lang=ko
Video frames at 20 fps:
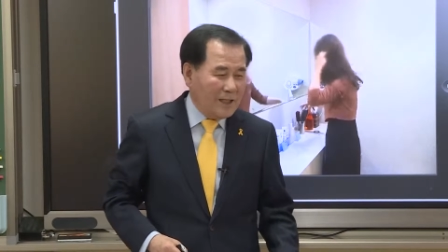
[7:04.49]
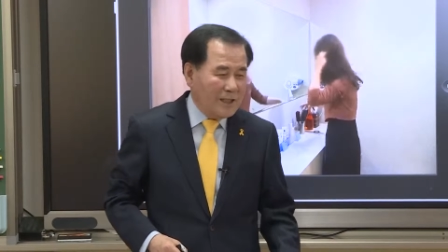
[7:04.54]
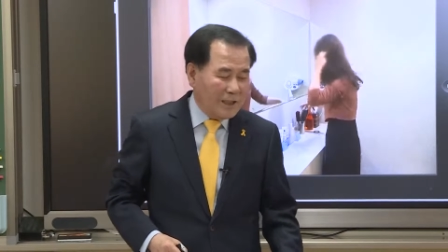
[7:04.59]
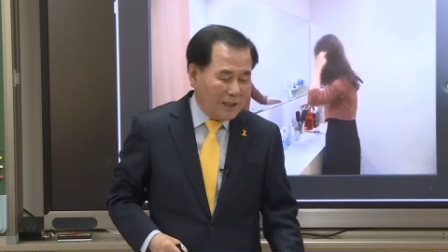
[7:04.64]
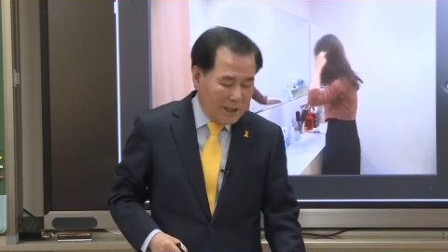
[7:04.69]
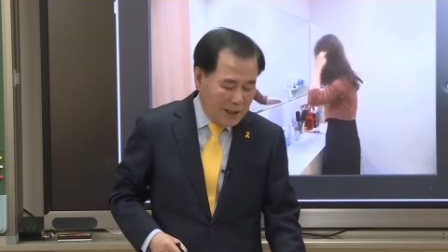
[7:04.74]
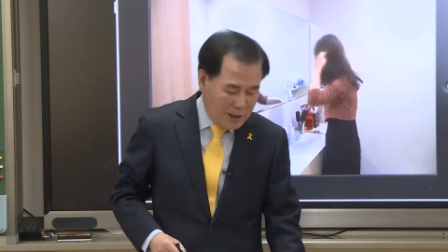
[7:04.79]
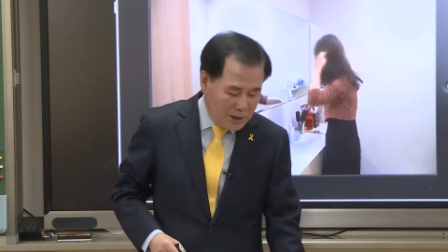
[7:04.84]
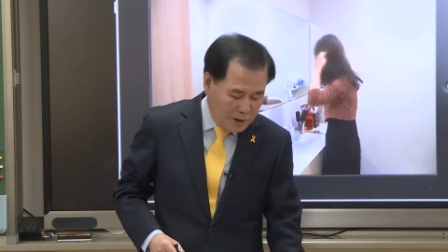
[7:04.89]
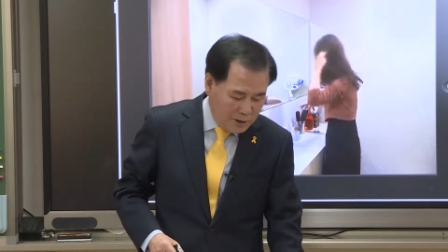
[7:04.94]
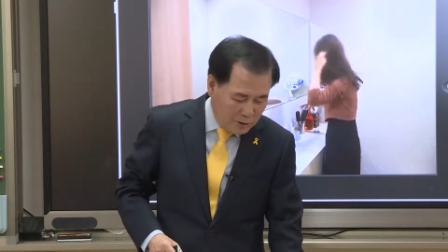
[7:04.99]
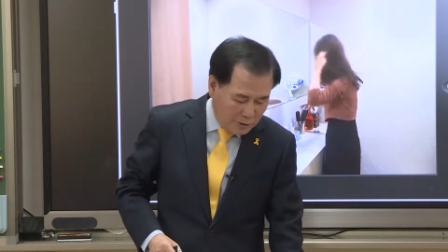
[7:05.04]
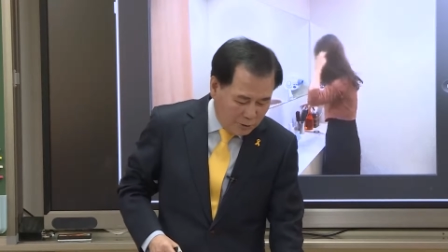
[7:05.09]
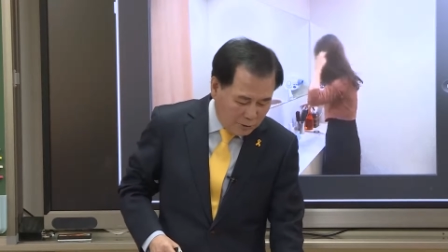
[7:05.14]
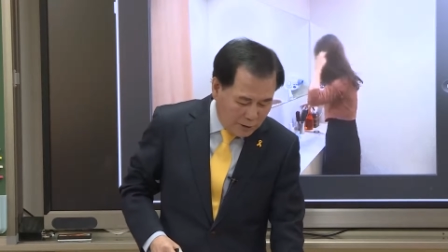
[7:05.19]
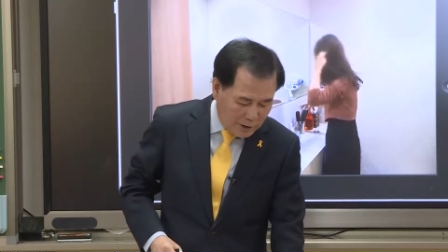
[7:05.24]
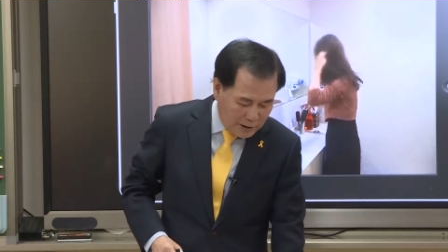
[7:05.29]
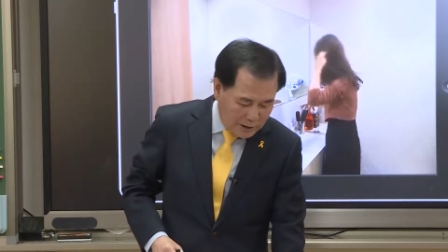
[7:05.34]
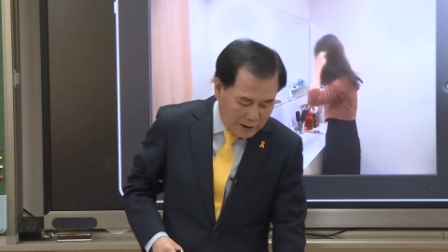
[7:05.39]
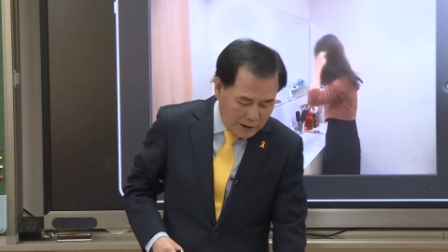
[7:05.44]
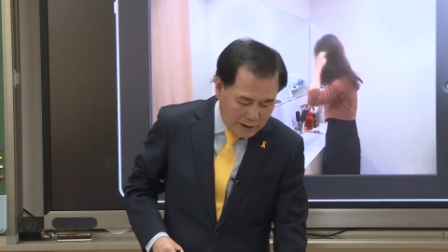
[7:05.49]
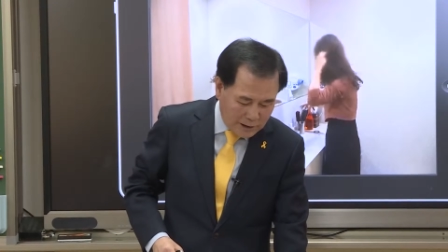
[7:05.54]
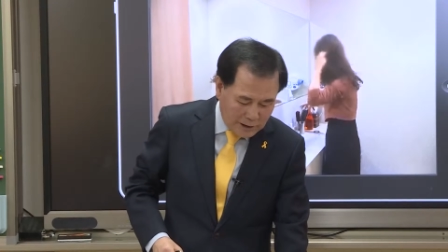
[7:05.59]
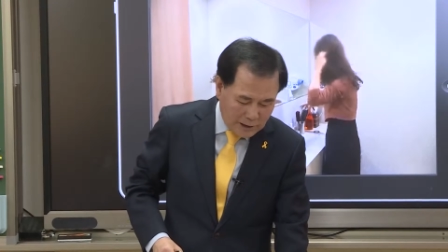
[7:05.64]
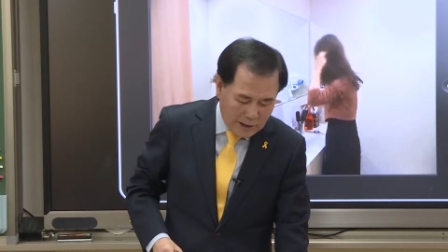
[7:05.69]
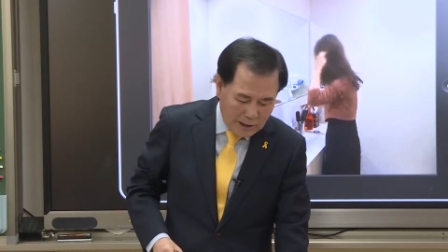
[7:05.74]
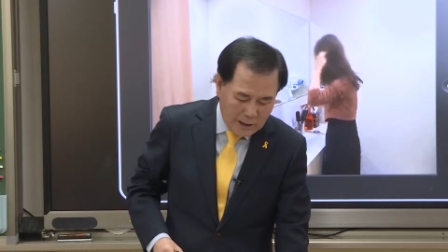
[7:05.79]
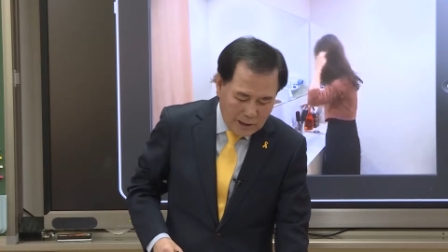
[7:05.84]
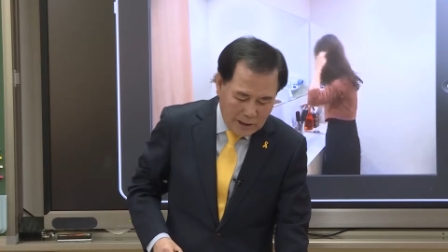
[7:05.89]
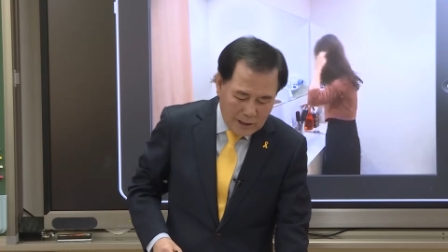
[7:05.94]
지킬 수 있도록 할
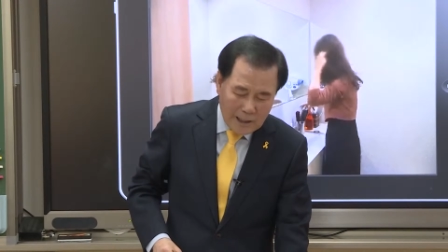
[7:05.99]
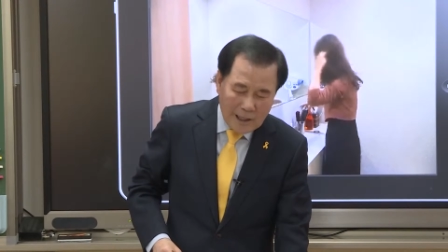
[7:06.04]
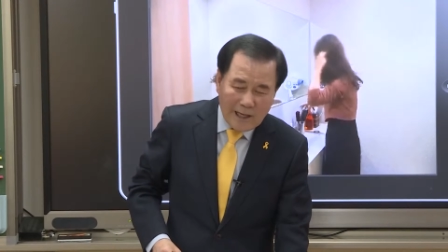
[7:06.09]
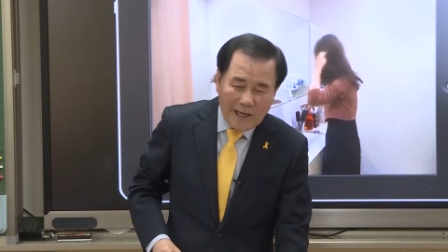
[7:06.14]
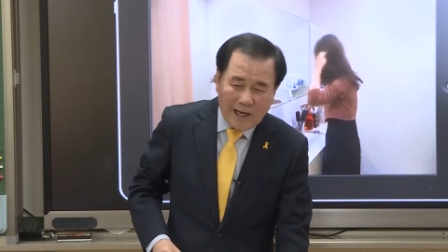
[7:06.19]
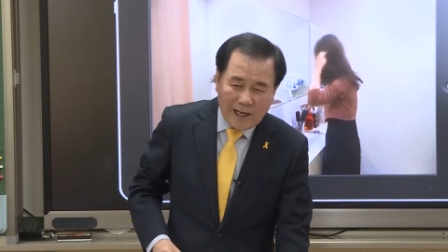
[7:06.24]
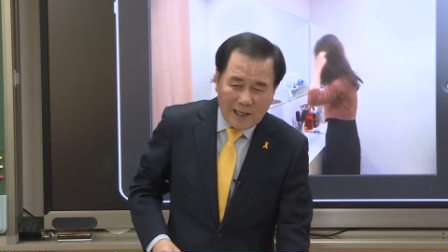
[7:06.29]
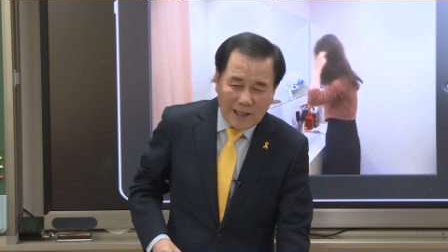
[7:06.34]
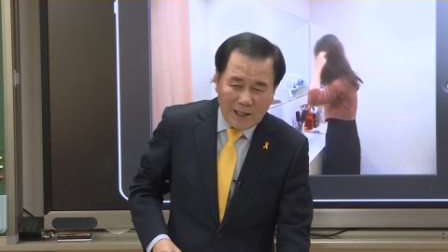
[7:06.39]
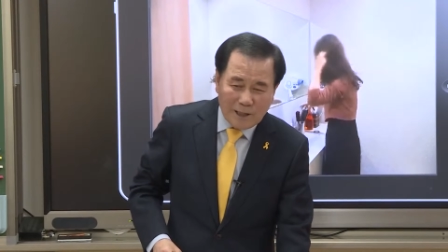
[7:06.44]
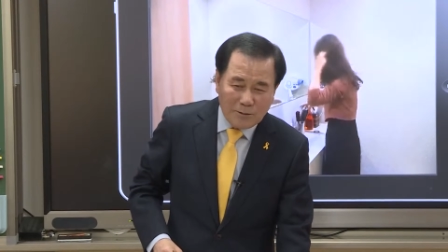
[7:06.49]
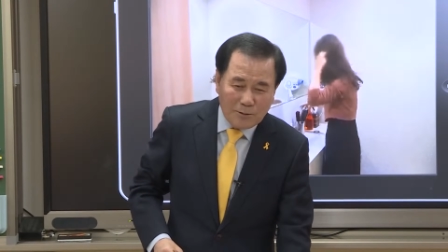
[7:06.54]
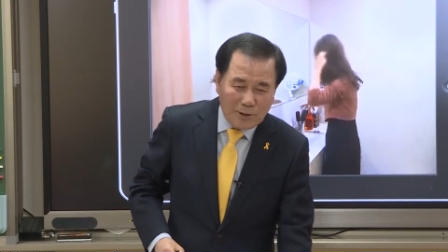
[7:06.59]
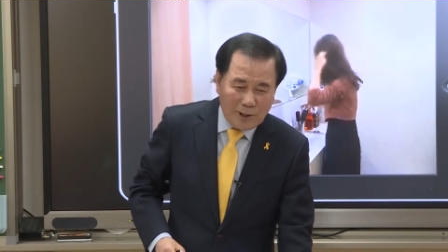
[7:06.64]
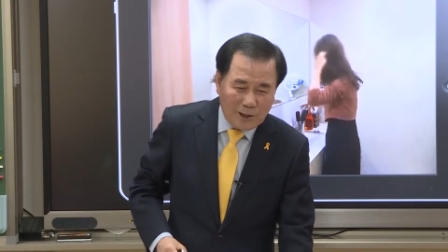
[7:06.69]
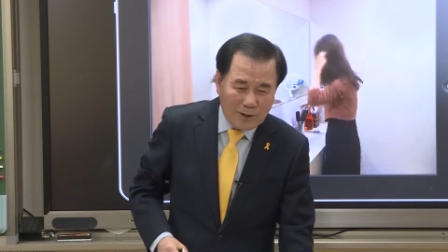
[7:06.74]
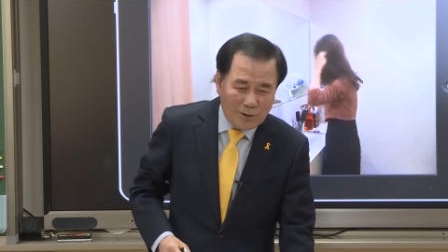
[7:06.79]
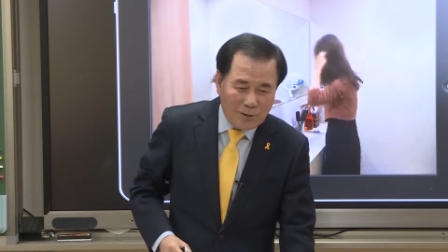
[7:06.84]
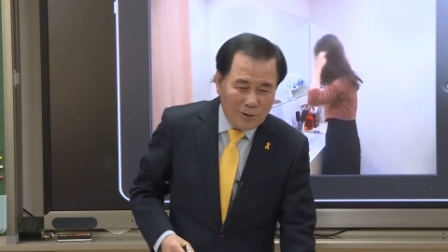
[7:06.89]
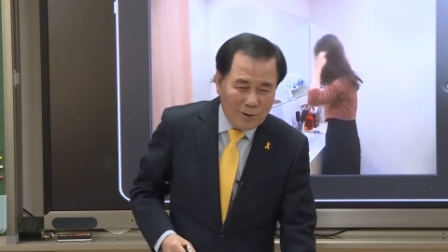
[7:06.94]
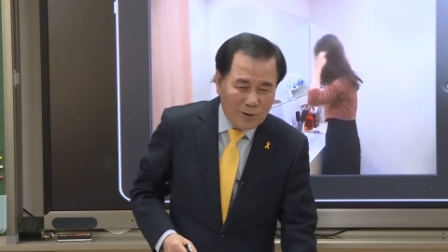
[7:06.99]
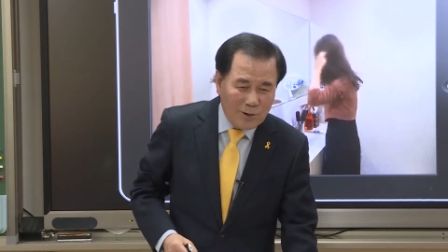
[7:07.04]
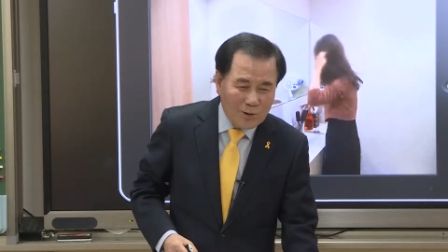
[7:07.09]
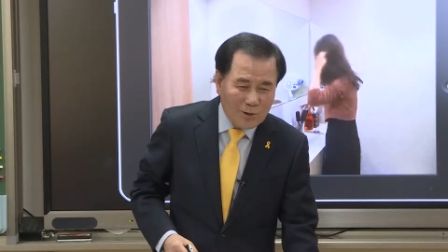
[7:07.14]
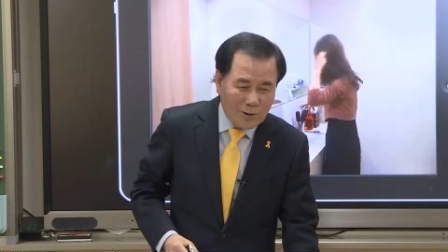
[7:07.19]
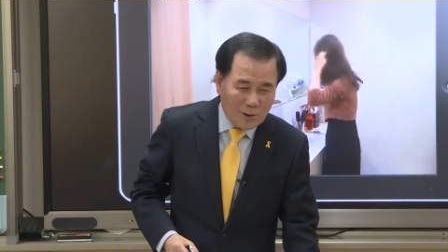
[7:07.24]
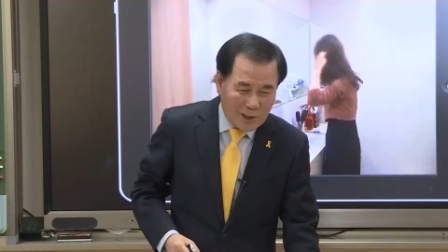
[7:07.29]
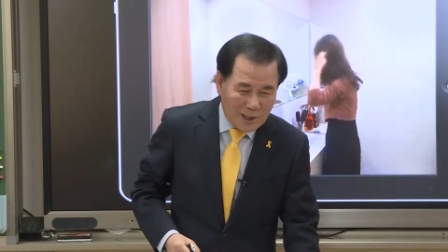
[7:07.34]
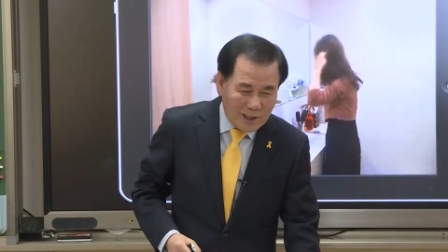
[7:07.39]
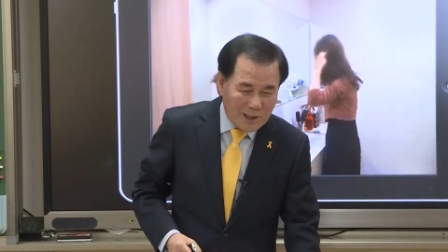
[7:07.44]
테니까 안심을 해도
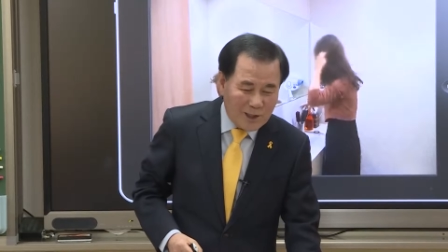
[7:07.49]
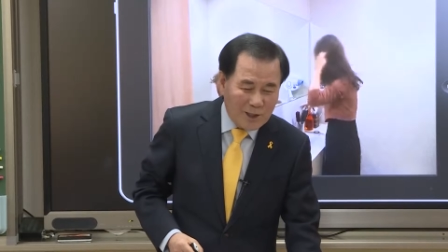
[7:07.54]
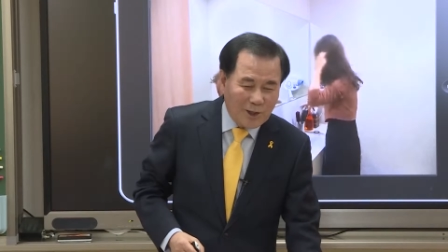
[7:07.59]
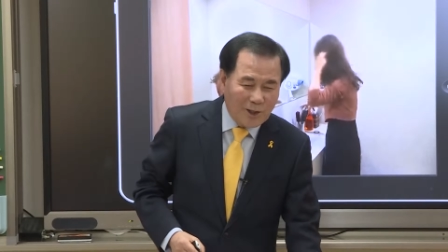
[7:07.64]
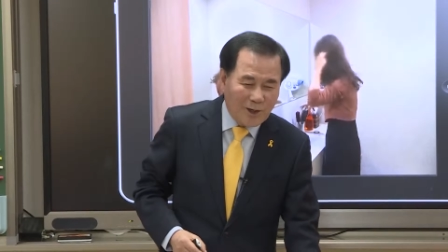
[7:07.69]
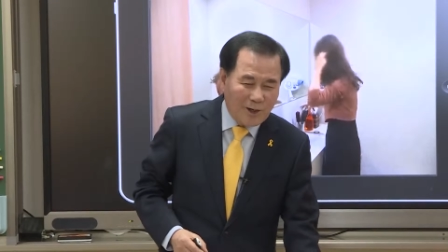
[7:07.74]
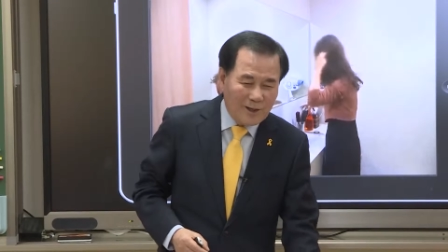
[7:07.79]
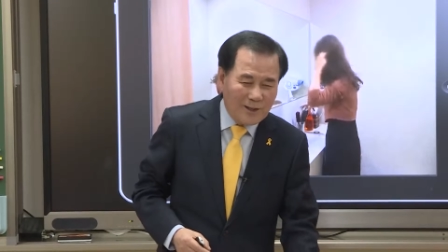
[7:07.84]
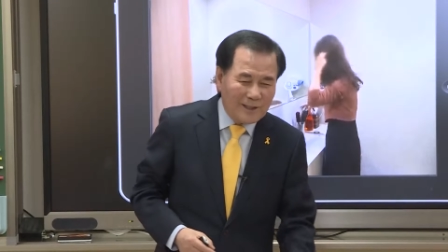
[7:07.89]
좋겠지요.